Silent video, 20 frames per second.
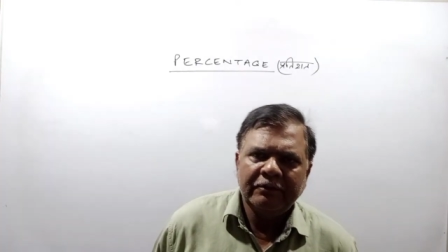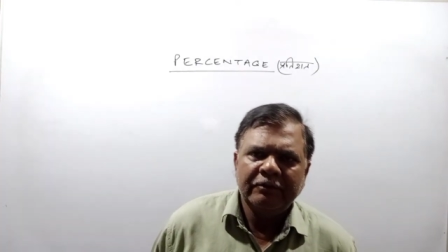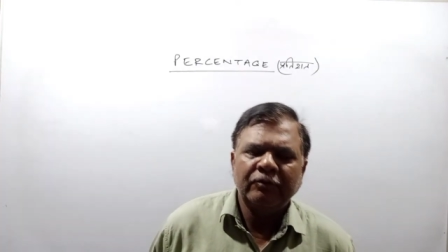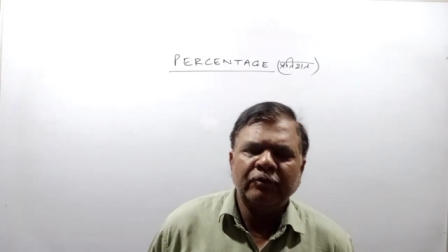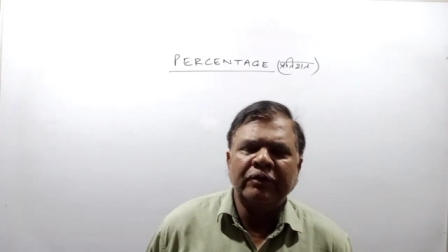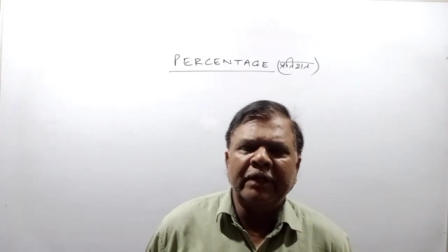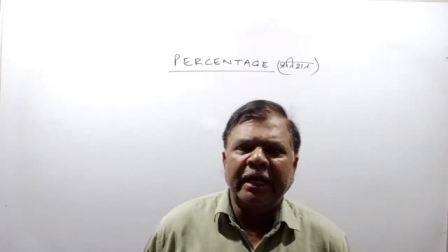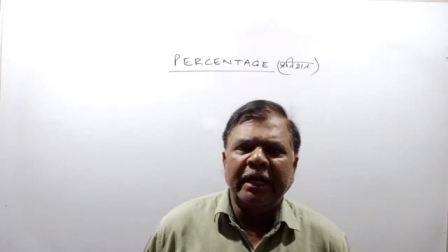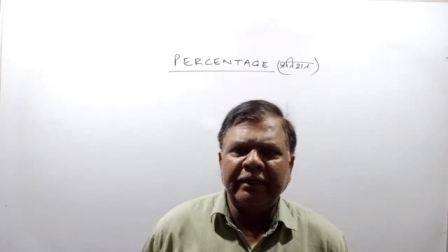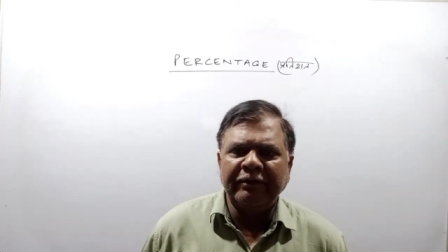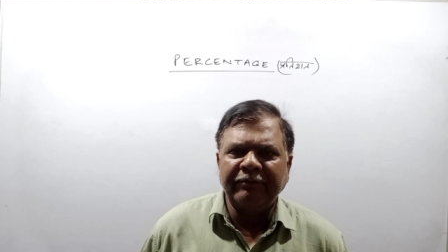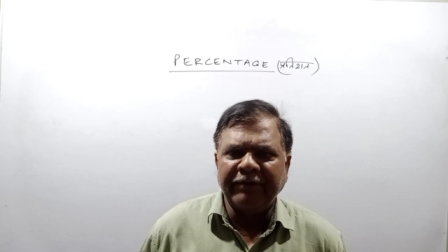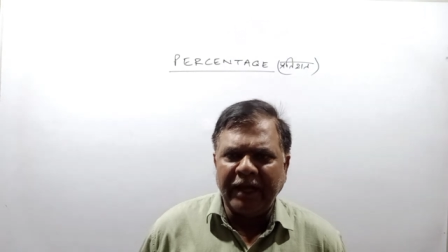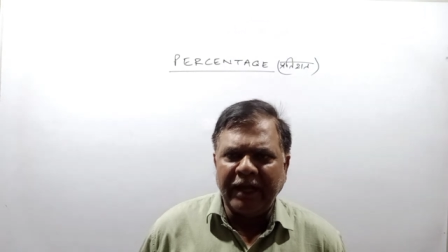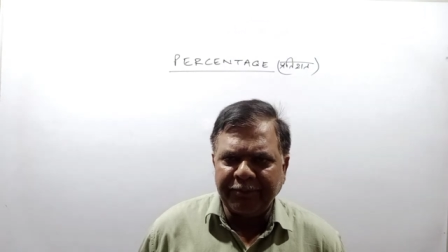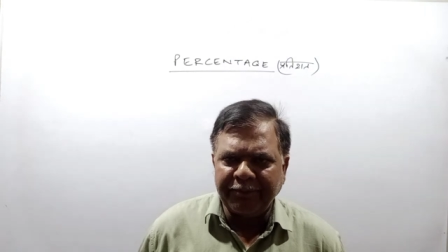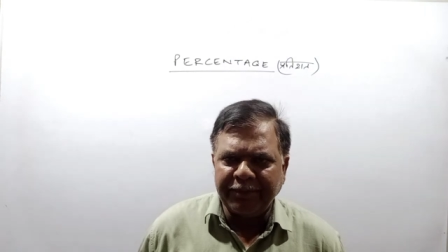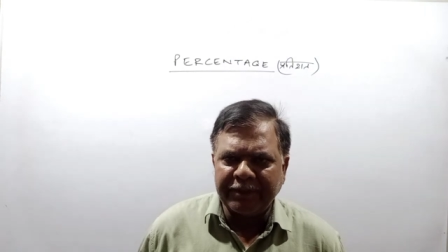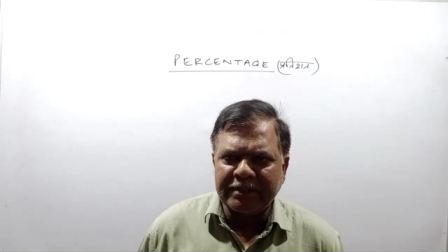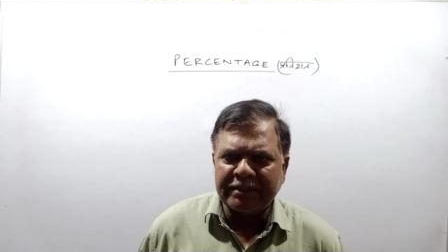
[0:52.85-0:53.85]
तो नाइन्टी
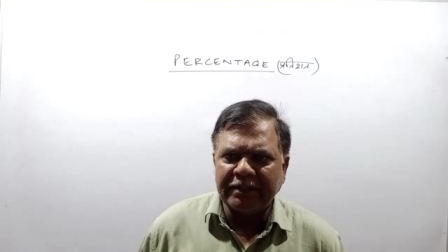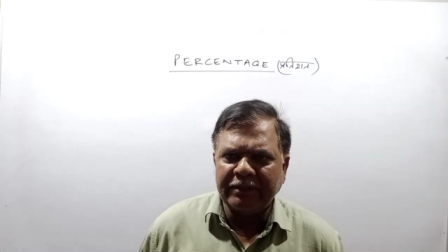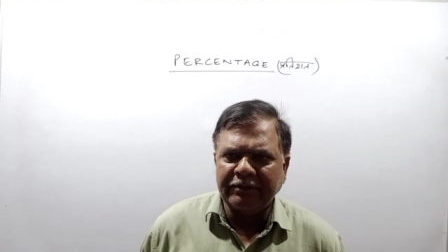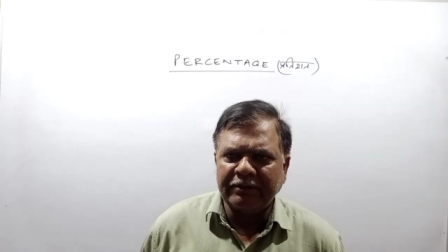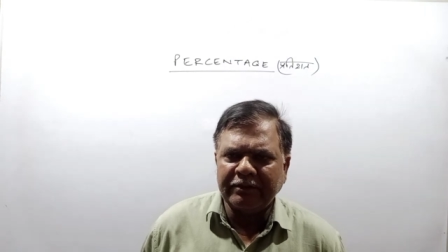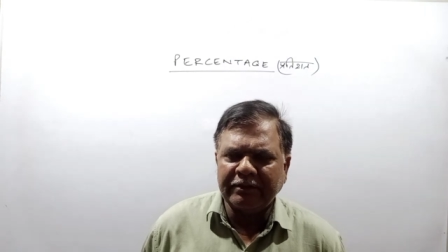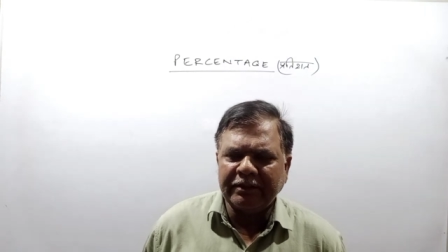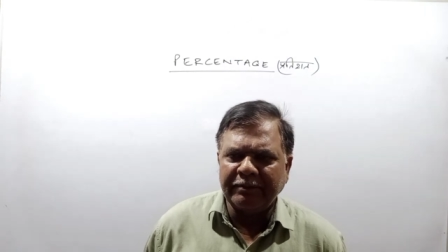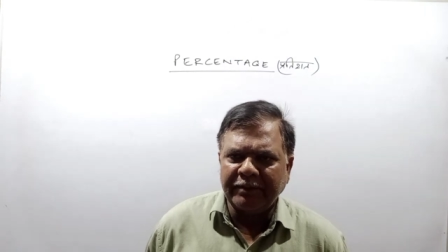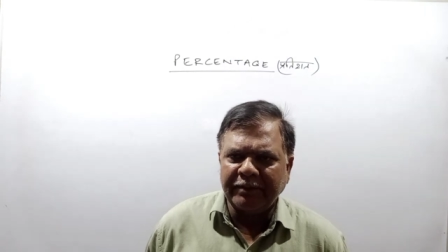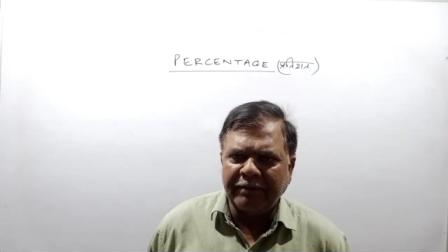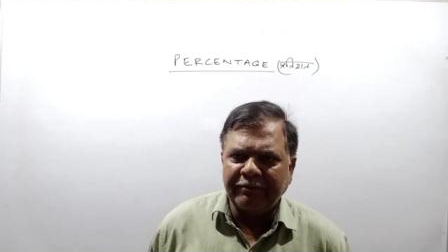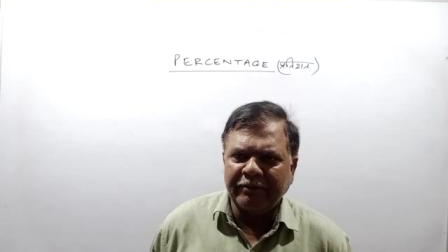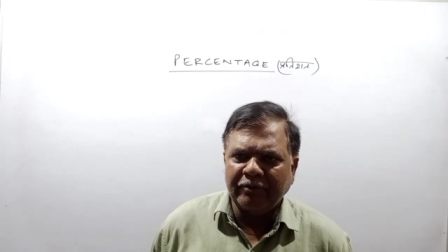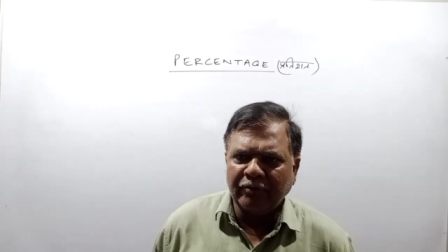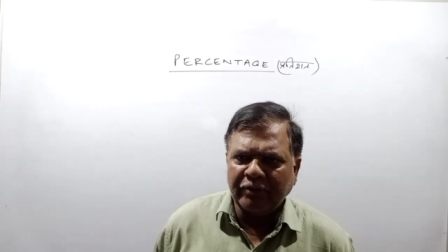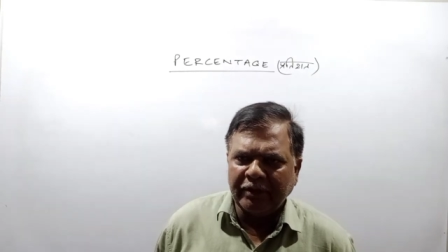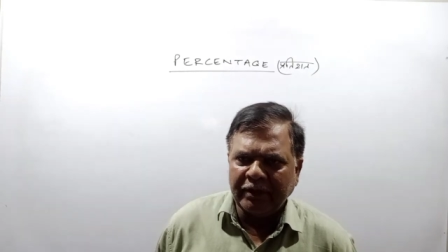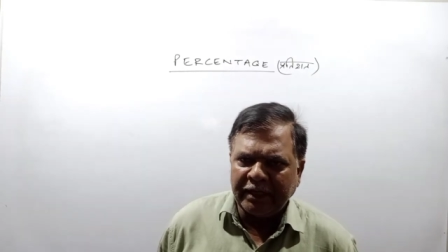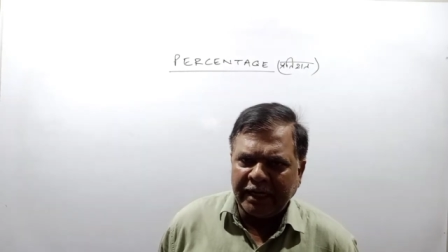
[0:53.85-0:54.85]
फाइव परसेंट के बराबर
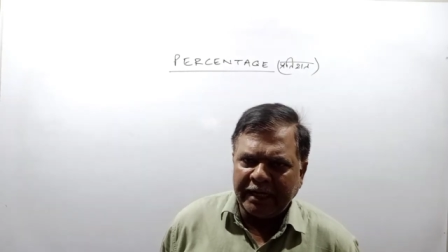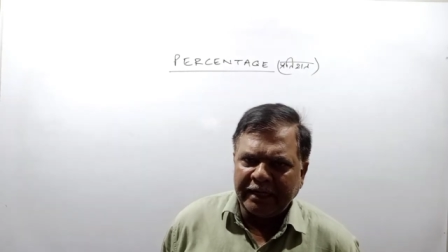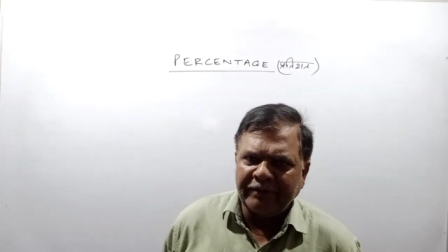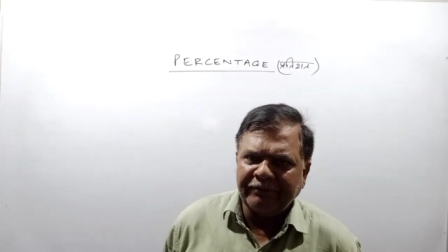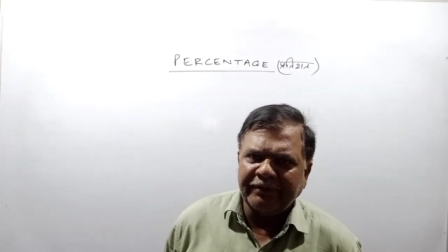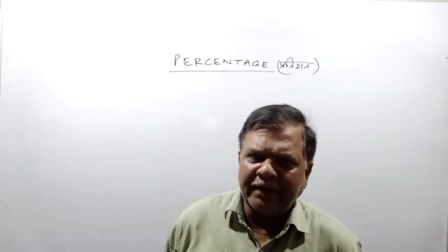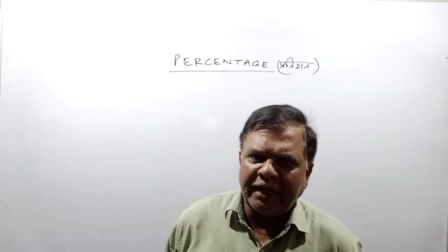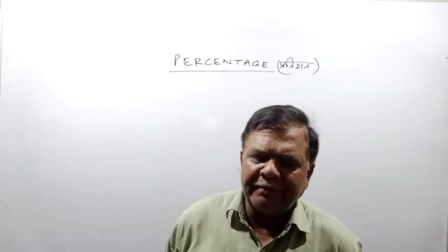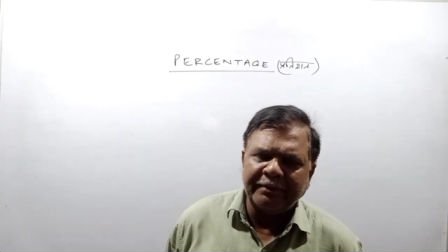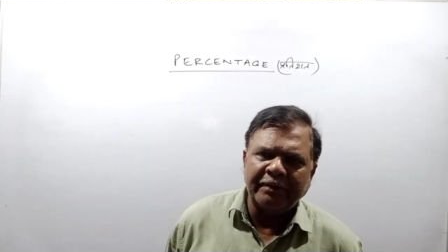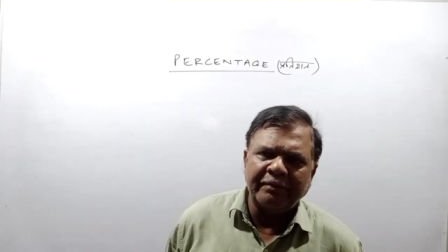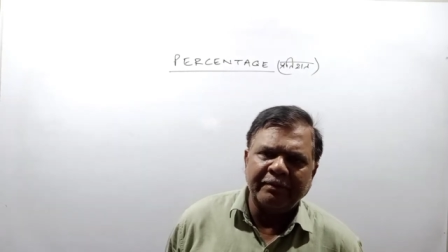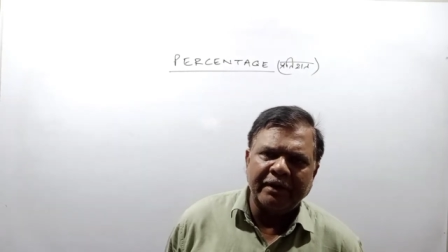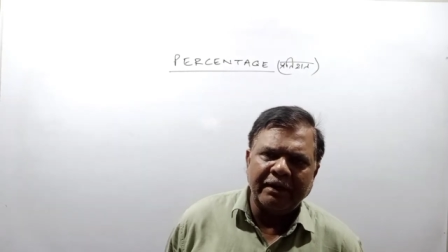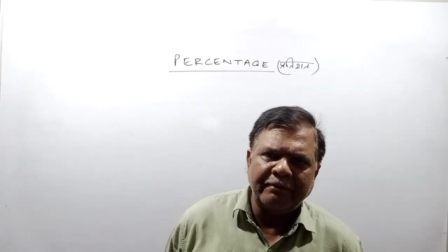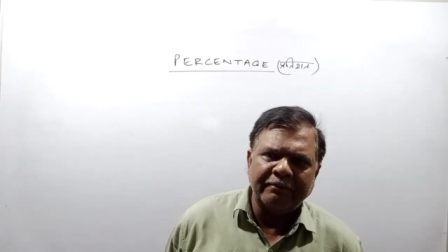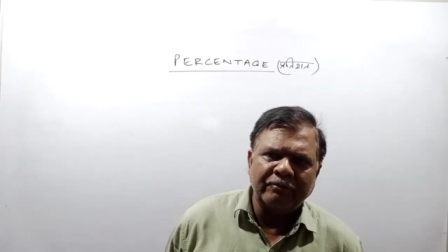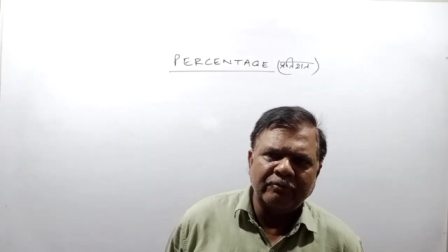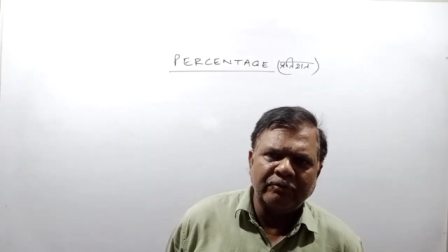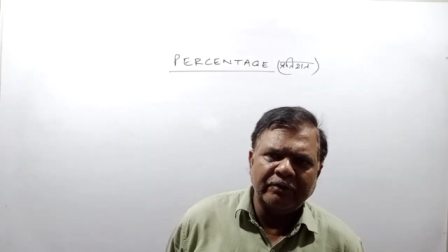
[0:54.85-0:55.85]
हो गया नाइन्टी फाइव के
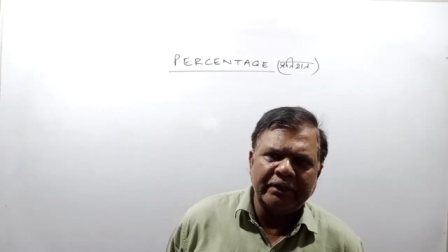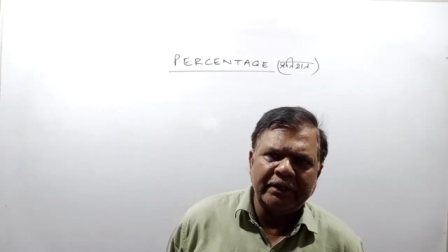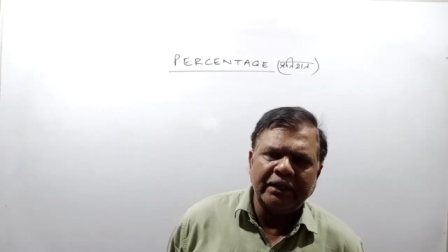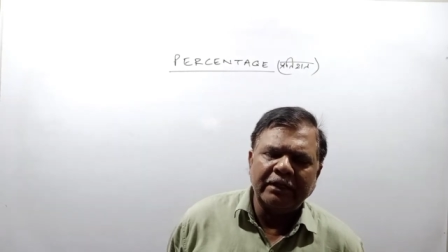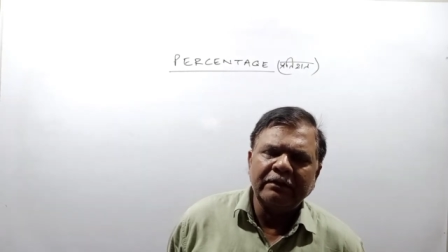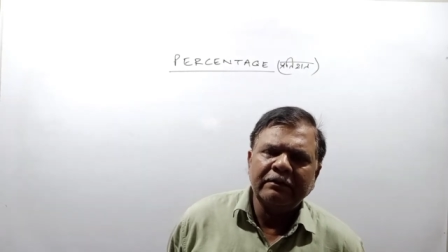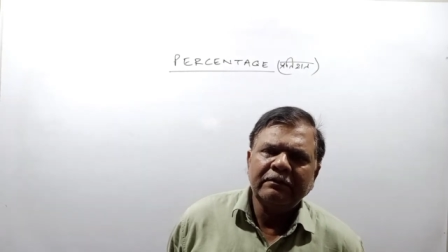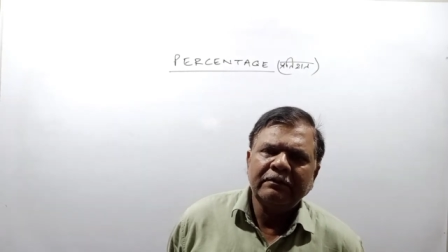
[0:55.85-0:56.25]
बराबर हो गया